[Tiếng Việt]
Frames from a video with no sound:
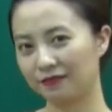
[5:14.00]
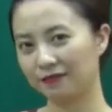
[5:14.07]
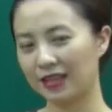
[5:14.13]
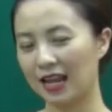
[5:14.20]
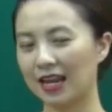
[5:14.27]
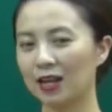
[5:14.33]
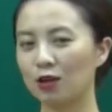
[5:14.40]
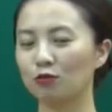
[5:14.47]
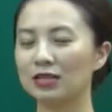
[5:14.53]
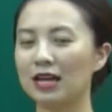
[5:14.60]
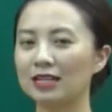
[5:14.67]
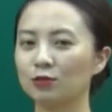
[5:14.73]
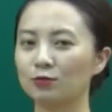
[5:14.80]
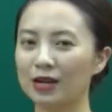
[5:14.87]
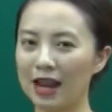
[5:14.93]
tài liệu
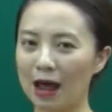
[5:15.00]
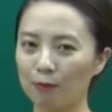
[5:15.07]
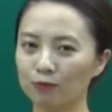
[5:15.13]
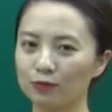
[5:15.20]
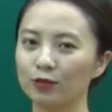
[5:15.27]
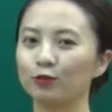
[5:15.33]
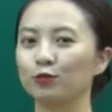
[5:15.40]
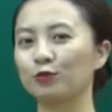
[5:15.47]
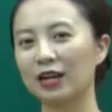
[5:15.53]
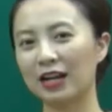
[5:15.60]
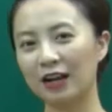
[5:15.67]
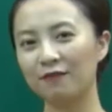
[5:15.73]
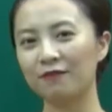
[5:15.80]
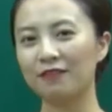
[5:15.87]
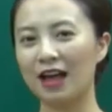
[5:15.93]
ra, chúng ta đọc, chúng ta
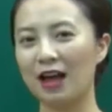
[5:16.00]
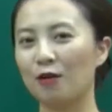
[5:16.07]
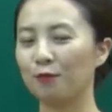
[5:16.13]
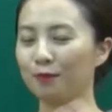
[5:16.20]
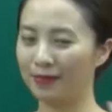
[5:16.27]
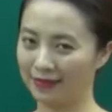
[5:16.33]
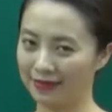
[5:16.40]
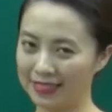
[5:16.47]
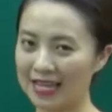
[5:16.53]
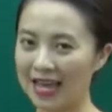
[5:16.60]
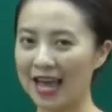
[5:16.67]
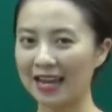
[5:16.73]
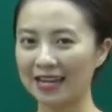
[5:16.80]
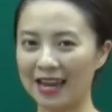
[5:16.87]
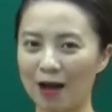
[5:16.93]
gấp vào, mở
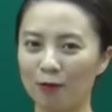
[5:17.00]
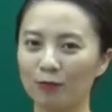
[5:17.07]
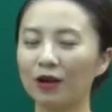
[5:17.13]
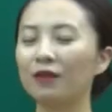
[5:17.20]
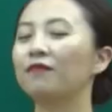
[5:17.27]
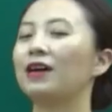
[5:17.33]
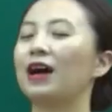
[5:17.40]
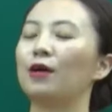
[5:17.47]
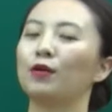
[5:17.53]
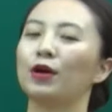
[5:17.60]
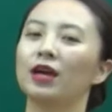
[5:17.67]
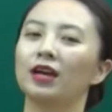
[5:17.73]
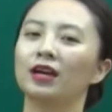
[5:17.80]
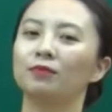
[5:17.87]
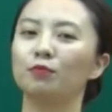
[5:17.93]
ra, đọc, gấp vào.
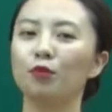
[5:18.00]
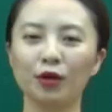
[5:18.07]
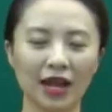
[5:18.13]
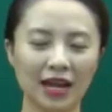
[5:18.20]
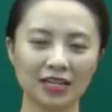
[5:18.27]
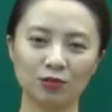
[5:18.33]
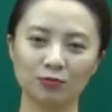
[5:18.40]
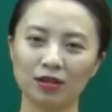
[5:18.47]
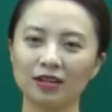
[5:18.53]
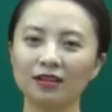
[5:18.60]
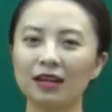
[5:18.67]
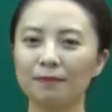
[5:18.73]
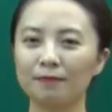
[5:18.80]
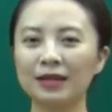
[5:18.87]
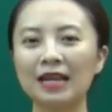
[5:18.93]
Mỗi ngày chúng ta
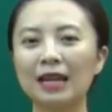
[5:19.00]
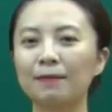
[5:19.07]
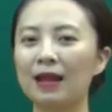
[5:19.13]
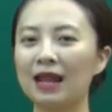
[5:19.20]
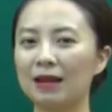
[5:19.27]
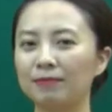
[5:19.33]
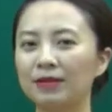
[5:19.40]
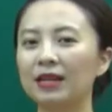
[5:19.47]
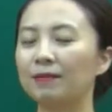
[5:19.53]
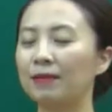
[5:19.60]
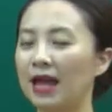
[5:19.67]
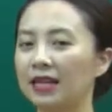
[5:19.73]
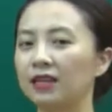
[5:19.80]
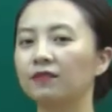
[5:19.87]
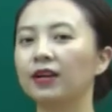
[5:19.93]
cứ làm đi lặp lại, làm đi lặp
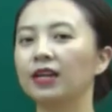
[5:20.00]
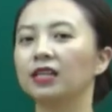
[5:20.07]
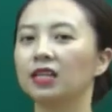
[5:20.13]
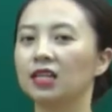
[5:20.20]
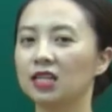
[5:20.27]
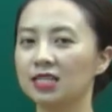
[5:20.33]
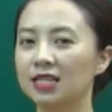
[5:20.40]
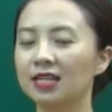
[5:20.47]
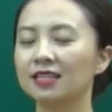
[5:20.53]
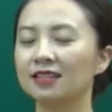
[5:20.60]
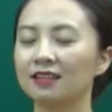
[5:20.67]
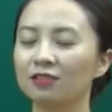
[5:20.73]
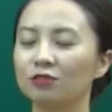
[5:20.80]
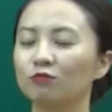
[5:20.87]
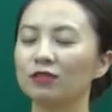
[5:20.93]
lại như vậy thì dần
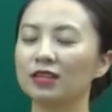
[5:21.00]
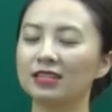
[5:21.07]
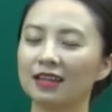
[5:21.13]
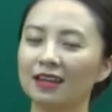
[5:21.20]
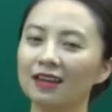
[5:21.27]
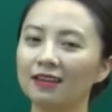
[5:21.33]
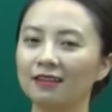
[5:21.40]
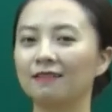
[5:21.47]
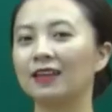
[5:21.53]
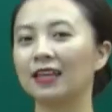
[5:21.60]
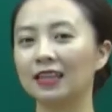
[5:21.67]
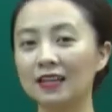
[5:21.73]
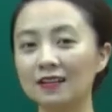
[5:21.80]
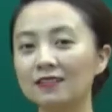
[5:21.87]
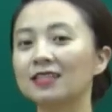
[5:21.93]
dần chúng ta sẽ ghi nhiều
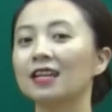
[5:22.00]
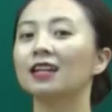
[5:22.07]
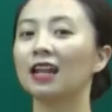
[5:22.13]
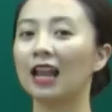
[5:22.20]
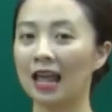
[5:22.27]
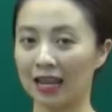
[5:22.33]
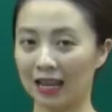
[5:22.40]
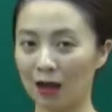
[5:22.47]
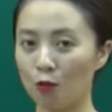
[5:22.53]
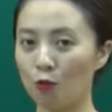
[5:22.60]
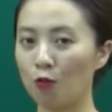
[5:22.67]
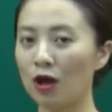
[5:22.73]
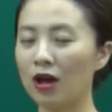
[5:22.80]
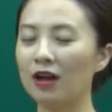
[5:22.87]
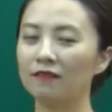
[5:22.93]
kiến thức rất là
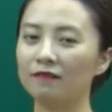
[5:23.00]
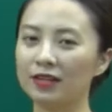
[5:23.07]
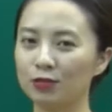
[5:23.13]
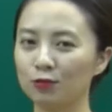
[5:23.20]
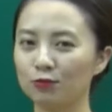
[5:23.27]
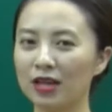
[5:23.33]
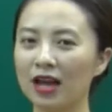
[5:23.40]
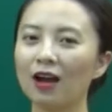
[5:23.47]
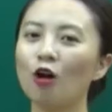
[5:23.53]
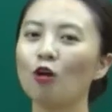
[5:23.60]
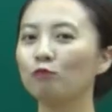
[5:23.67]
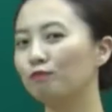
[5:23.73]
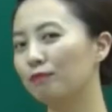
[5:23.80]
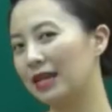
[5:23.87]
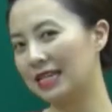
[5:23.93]
lâu và chúng ta
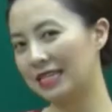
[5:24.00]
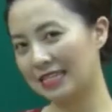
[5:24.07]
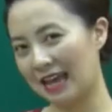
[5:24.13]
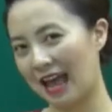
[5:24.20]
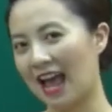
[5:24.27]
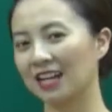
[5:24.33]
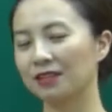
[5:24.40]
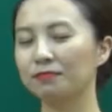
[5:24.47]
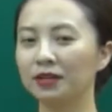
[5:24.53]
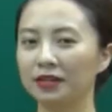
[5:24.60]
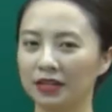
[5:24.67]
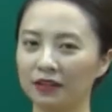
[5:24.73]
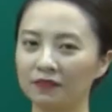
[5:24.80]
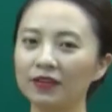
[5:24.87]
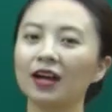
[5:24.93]
không bị chán
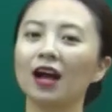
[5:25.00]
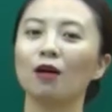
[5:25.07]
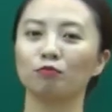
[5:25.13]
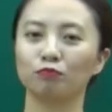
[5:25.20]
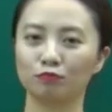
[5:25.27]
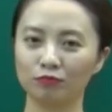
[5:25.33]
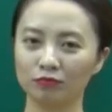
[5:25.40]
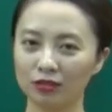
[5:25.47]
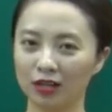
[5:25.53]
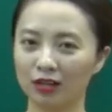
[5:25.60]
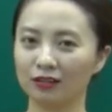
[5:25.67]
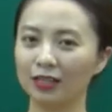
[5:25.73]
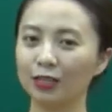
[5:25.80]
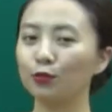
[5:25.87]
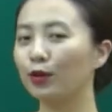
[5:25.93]
bởi cái việc học uh,
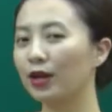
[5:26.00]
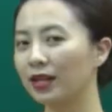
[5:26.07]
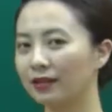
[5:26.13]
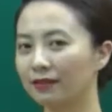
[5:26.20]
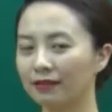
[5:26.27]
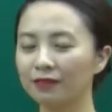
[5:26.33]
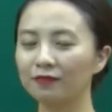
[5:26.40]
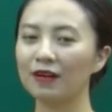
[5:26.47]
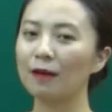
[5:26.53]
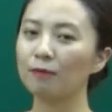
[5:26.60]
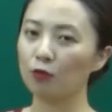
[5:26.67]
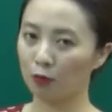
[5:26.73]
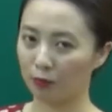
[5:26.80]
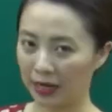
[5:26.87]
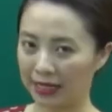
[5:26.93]
lý thuyết, ngữ
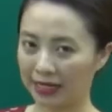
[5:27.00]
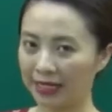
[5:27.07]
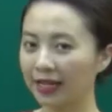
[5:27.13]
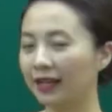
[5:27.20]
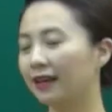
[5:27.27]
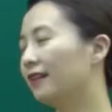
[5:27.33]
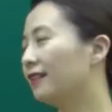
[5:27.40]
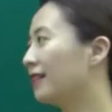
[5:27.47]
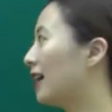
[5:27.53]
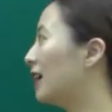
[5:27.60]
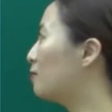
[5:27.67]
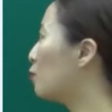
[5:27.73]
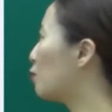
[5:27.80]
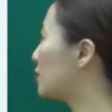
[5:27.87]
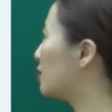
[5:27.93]
pháp của mình. Đấy
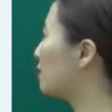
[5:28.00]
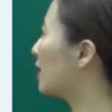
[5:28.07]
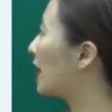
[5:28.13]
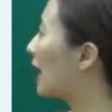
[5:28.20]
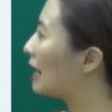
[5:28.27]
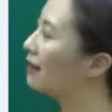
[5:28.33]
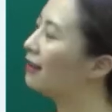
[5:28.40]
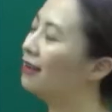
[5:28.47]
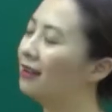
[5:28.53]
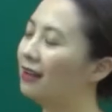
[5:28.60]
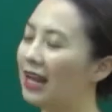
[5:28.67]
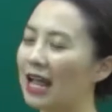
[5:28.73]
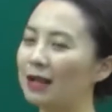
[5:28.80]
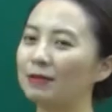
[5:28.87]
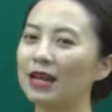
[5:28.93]
là một trong những cách
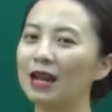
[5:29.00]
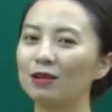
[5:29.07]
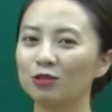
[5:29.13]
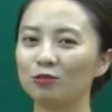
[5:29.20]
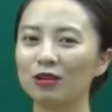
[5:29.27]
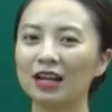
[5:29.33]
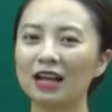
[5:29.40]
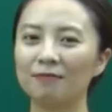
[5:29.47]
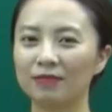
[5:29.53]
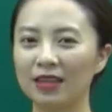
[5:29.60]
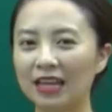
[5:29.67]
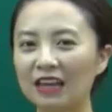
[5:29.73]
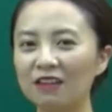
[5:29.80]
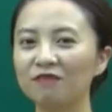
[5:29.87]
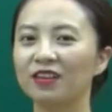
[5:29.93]
làm thế nào để chúng ta cảm
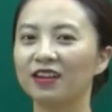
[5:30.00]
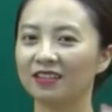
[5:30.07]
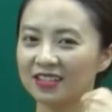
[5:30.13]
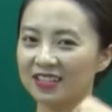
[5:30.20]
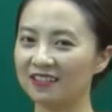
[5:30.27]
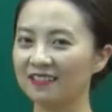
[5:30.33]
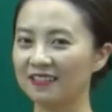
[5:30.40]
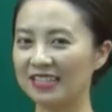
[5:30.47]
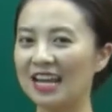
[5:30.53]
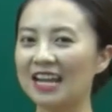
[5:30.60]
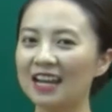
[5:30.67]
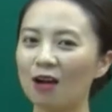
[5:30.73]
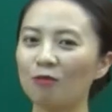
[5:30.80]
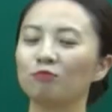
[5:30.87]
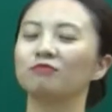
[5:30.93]
thấy cái việc dở ra
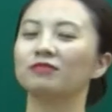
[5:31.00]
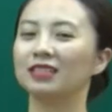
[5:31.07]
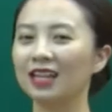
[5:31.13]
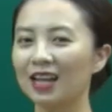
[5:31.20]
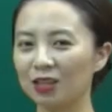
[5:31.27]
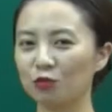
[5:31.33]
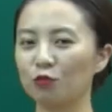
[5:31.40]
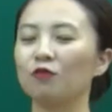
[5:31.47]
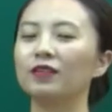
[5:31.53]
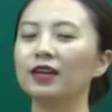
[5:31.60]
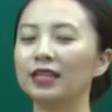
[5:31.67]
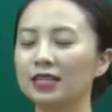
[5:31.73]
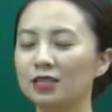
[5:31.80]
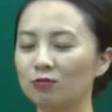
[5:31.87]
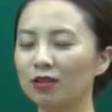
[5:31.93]
đọc rất là thú
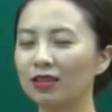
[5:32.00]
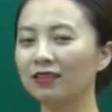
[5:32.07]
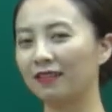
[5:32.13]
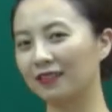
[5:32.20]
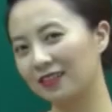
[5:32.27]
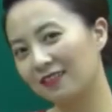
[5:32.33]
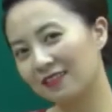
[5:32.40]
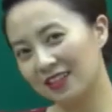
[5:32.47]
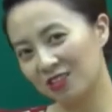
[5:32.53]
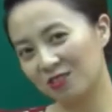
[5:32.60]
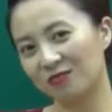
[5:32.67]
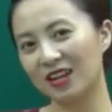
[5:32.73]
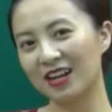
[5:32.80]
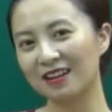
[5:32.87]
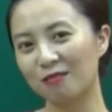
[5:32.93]
vị, thì chúng ta tưởng tượng như
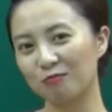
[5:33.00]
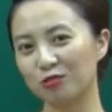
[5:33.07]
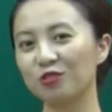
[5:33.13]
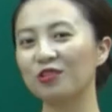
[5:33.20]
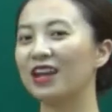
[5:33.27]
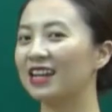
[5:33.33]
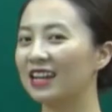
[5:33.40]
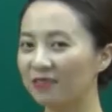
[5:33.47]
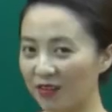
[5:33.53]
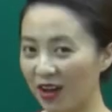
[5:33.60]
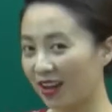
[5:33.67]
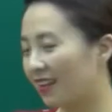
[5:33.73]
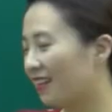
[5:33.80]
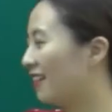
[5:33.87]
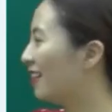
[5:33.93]
chúng ta đang đọc truyện đi vậy.